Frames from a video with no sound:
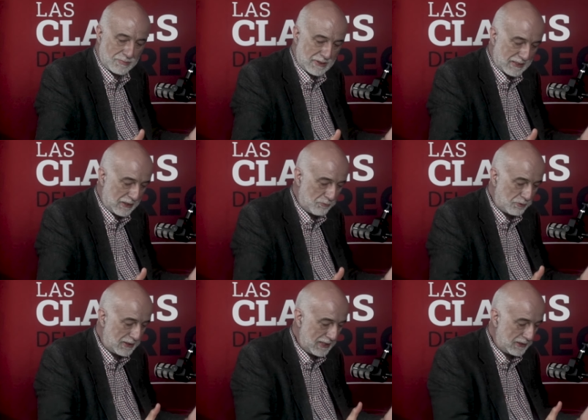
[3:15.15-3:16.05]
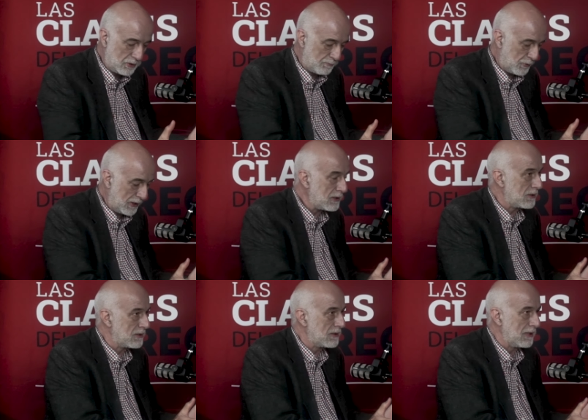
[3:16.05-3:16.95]
reduciendo
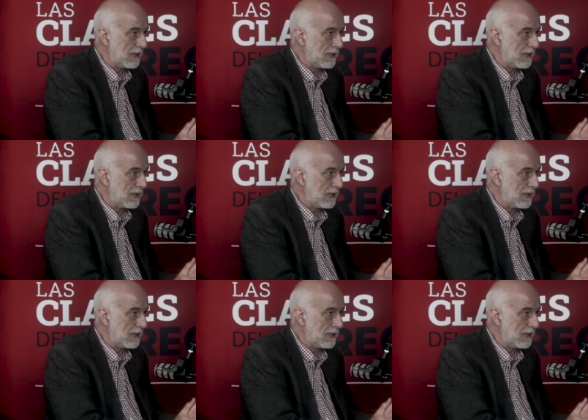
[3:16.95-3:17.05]
pues